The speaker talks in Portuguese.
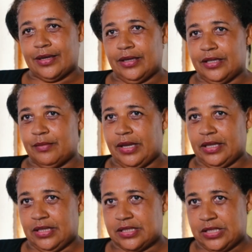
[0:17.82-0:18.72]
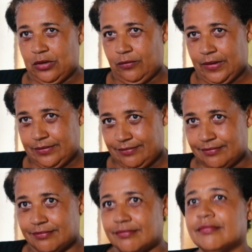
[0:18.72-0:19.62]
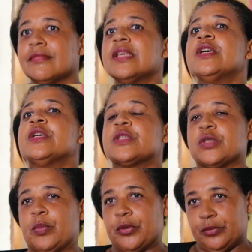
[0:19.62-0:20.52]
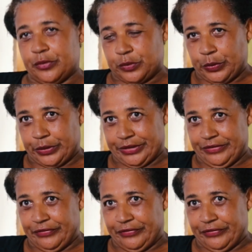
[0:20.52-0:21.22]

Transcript: Cleide Maria da Silva, sou promotora de